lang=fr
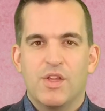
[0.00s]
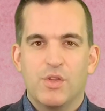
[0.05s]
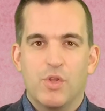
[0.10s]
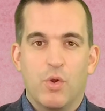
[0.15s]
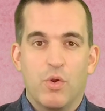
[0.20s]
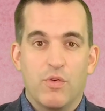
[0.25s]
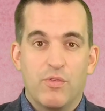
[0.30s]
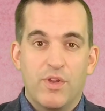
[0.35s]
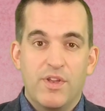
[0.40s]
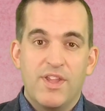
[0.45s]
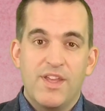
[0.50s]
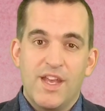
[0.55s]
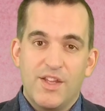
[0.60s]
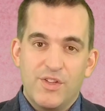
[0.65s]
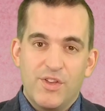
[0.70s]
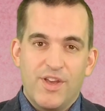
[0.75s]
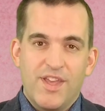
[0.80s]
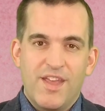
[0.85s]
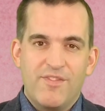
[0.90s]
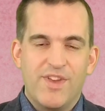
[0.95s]
Donc venez
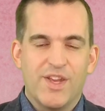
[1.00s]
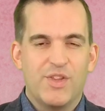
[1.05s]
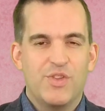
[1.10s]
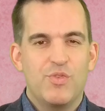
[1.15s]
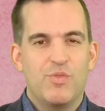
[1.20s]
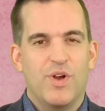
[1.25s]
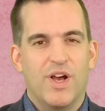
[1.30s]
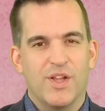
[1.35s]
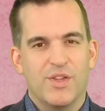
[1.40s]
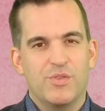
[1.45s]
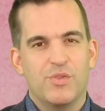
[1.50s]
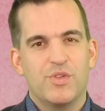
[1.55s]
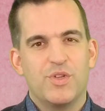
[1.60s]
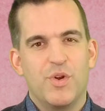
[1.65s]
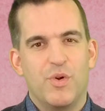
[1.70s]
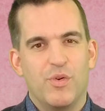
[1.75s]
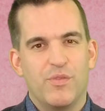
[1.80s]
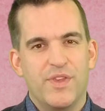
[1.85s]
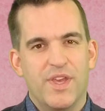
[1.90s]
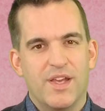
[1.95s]
adorer avec nous en toute
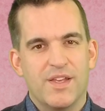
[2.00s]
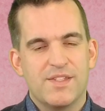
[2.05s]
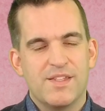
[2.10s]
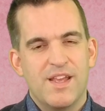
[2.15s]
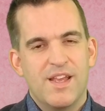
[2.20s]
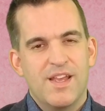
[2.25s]
confiance.